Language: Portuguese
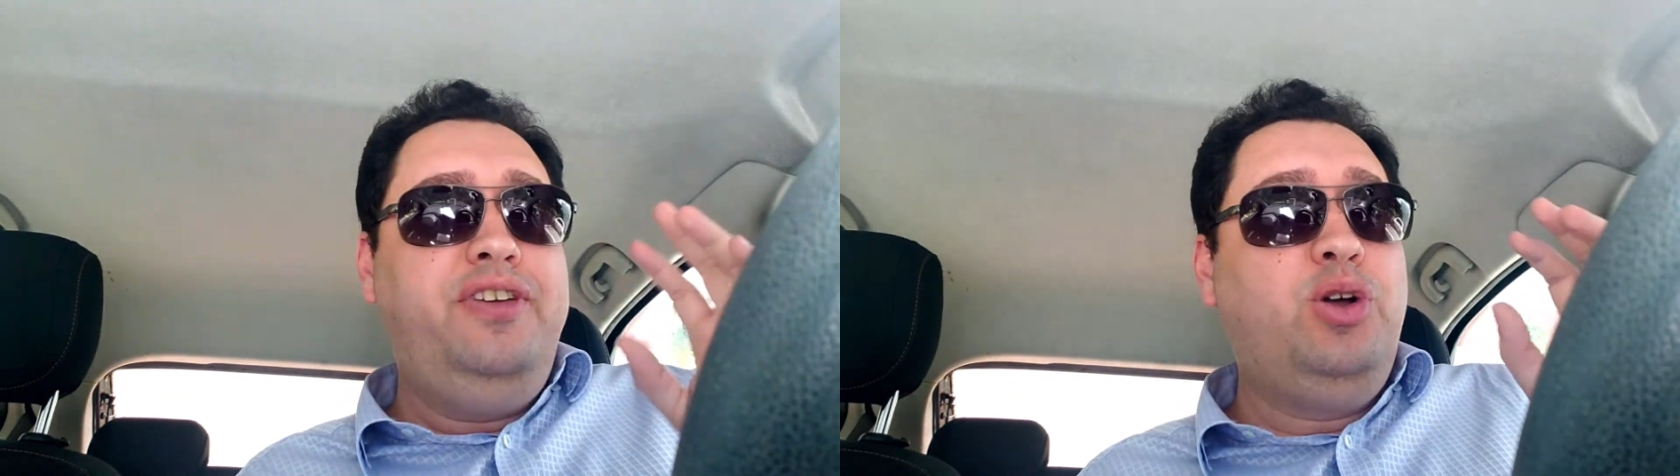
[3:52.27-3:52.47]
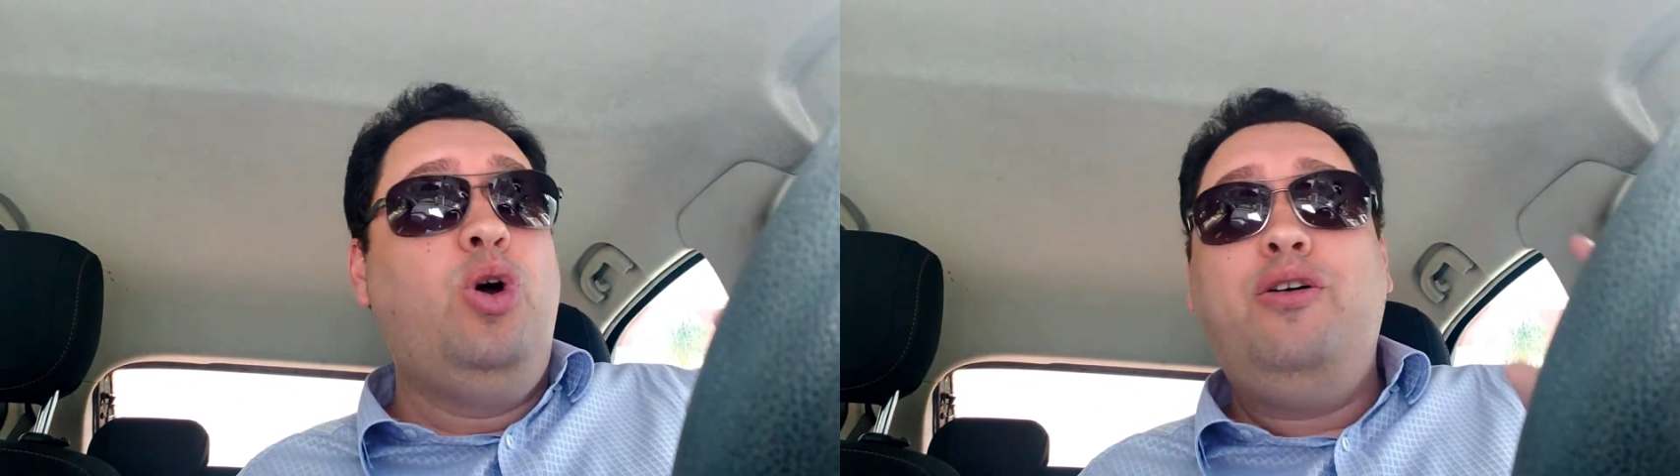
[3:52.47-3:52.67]

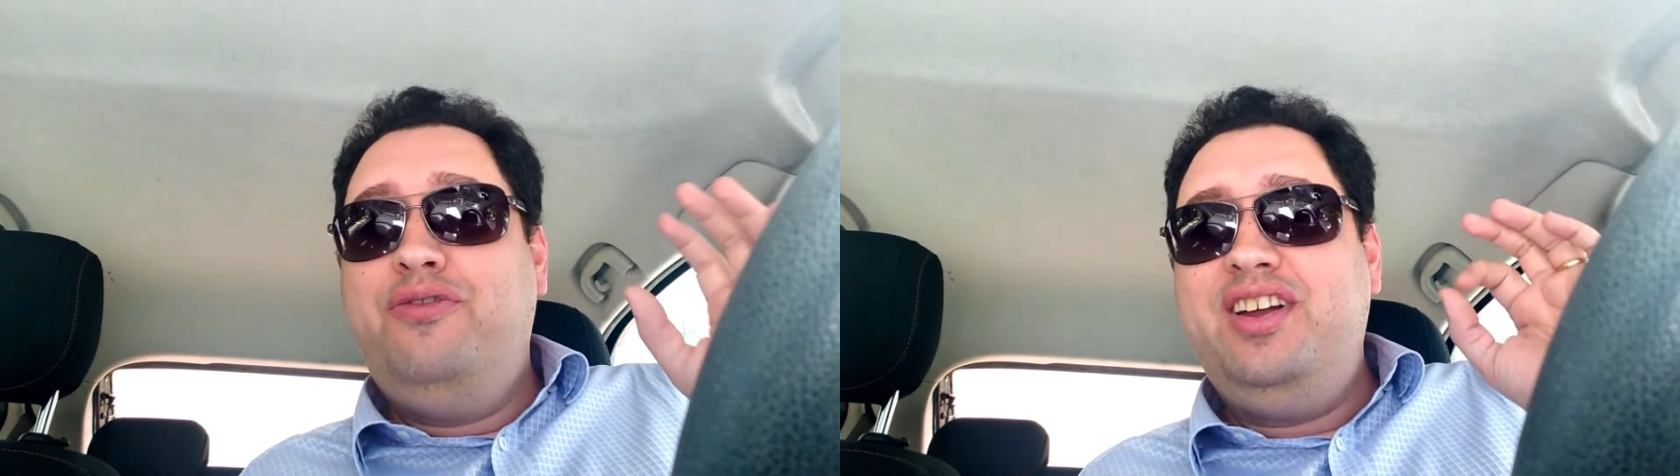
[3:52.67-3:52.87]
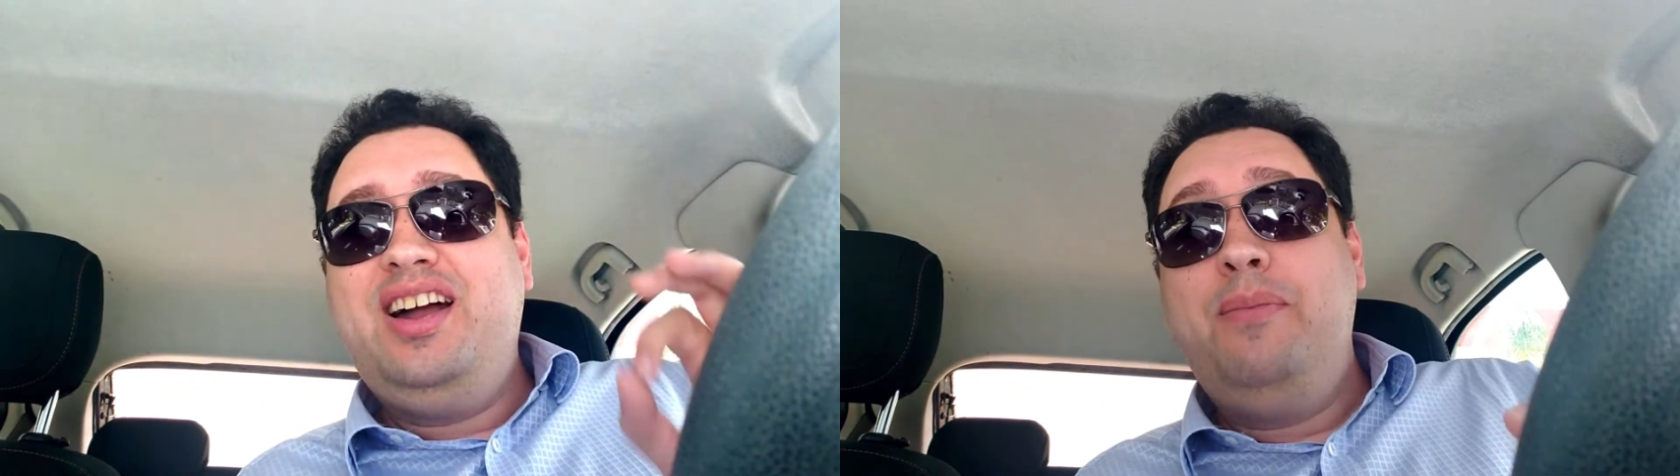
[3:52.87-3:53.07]
Ficou
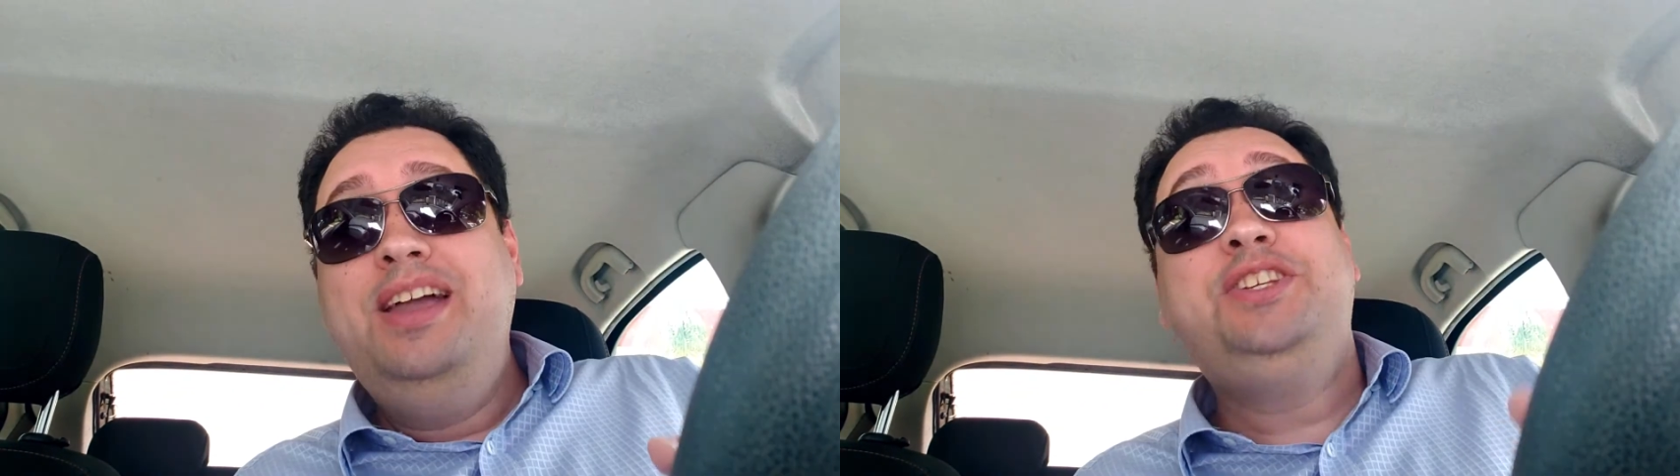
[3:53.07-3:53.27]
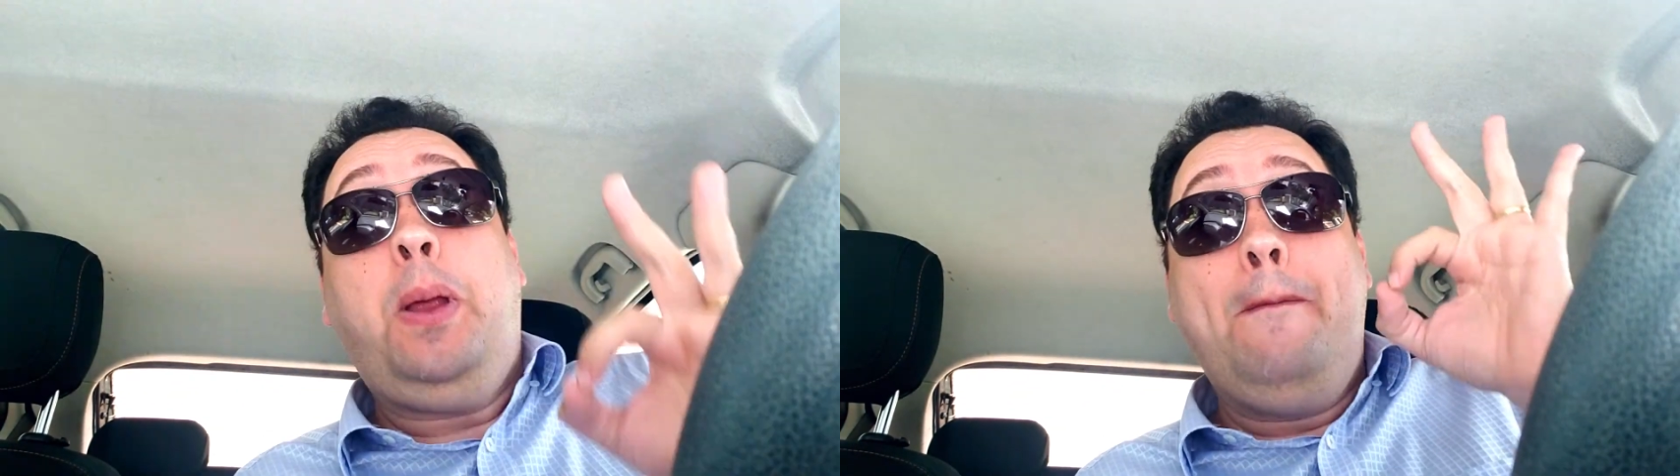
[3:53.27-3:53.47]

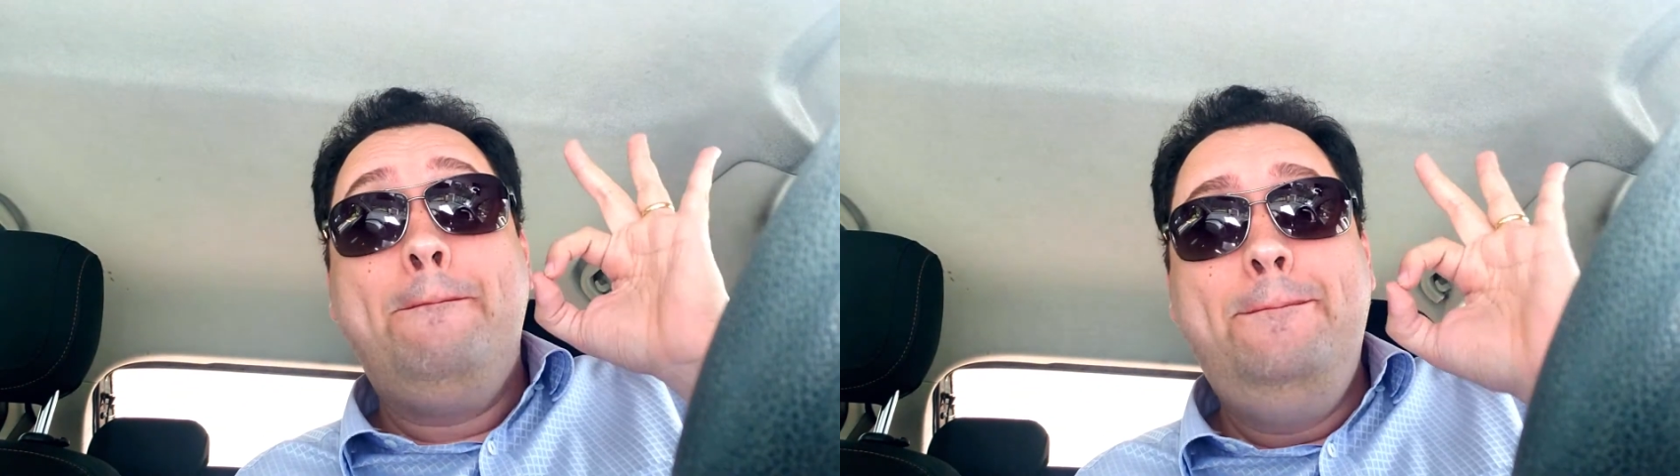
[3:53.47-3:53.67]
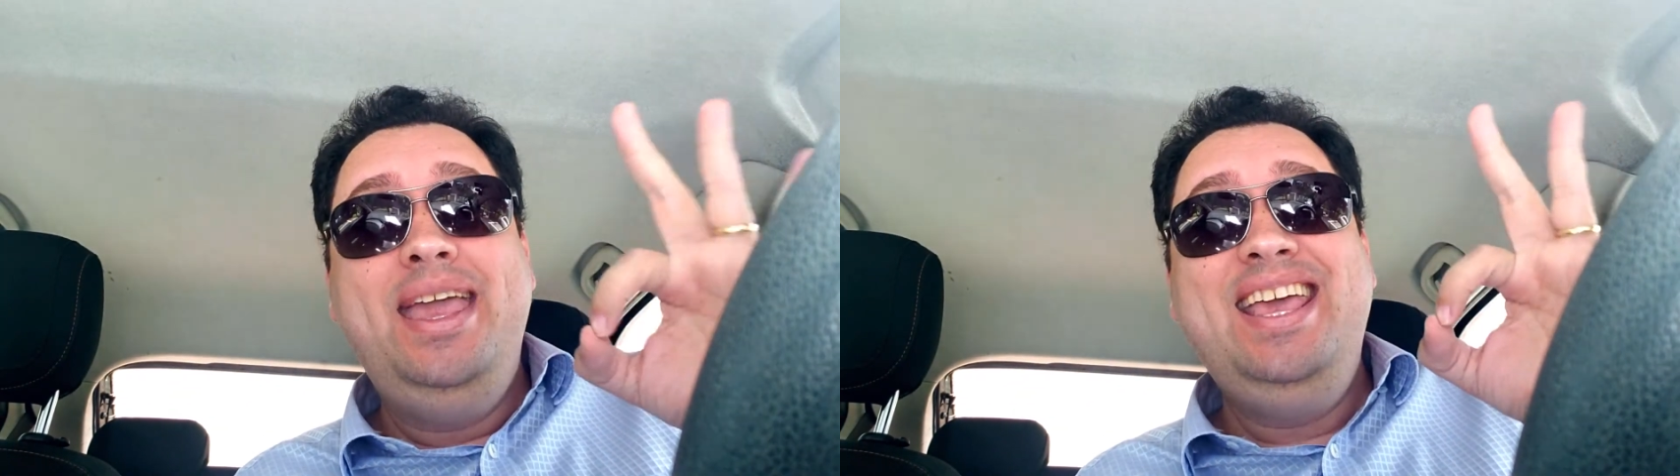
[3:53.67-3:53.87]
francamente
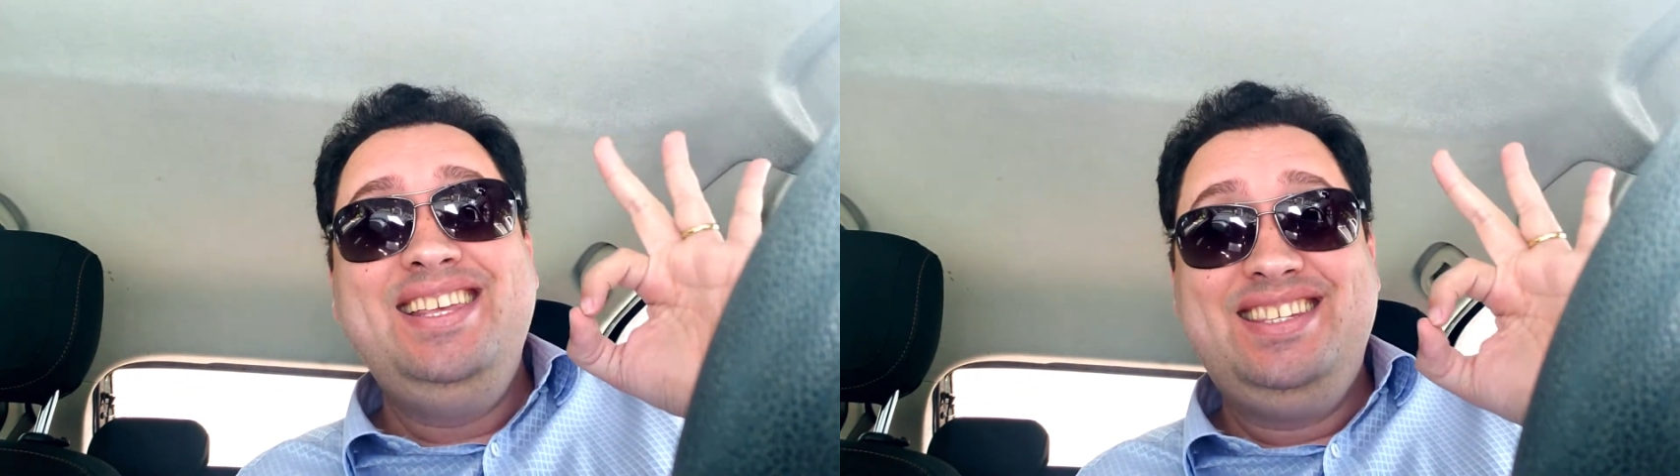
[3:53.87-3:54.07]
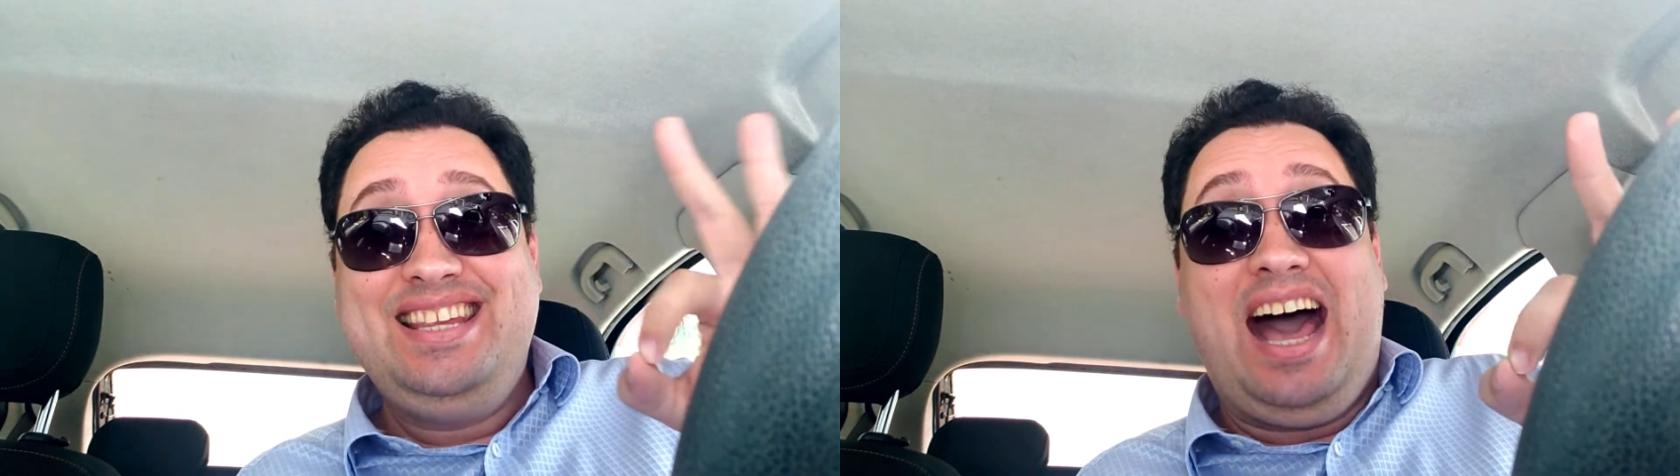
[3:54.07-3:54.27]

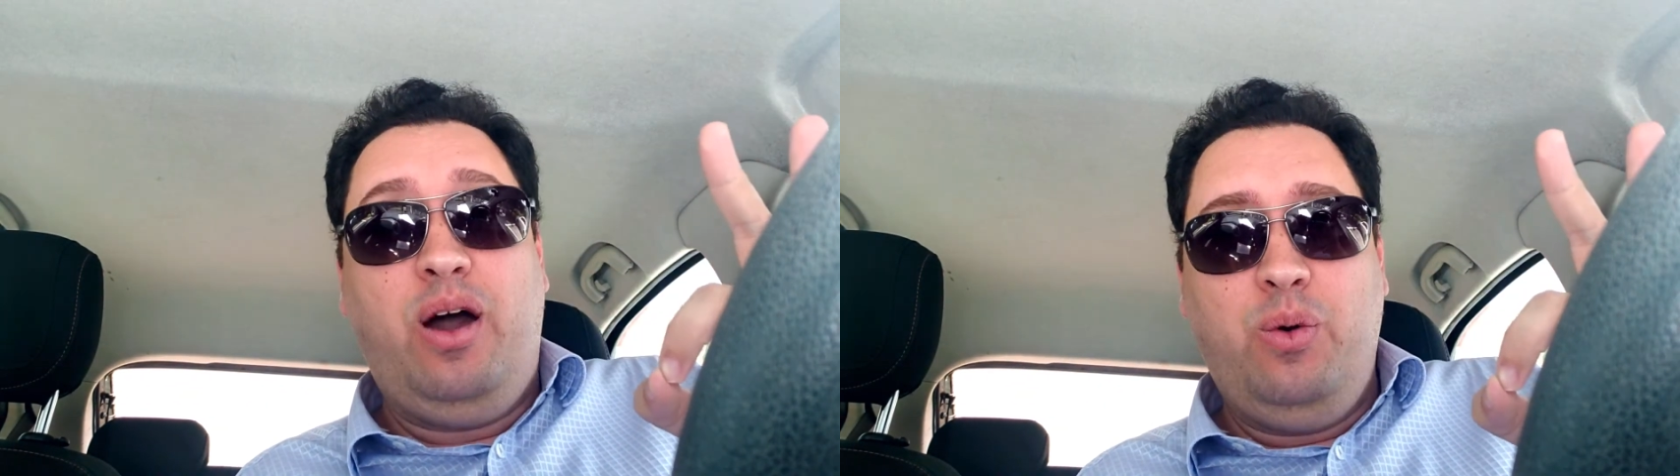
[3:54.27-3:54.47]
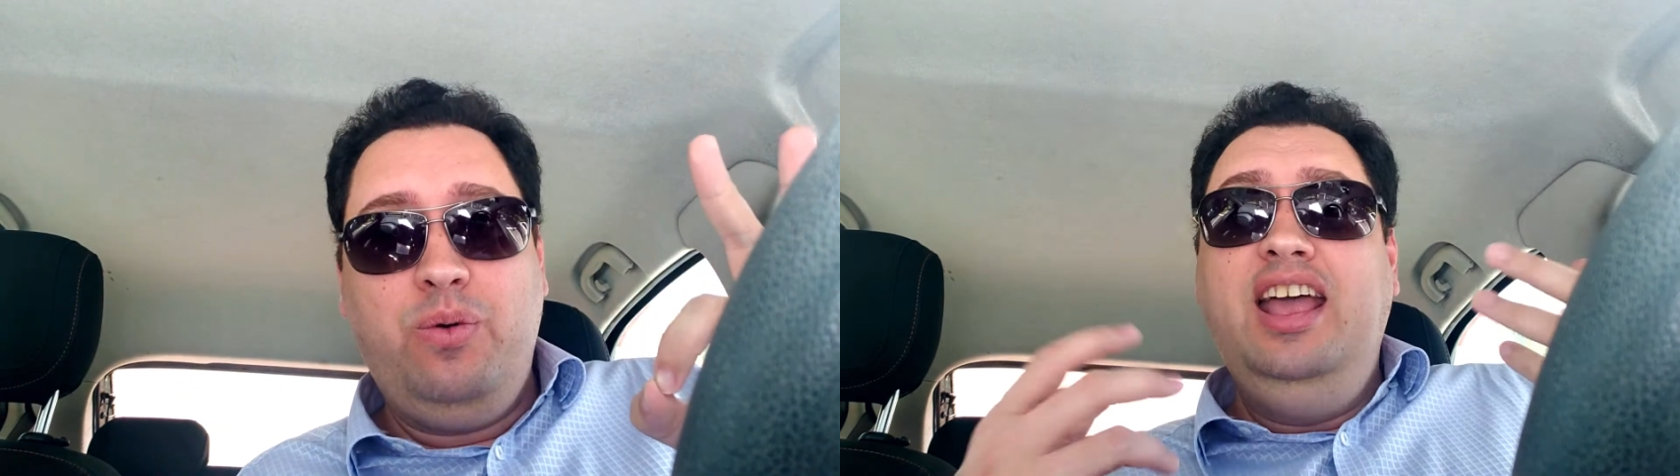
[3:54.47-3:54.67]
bizarro.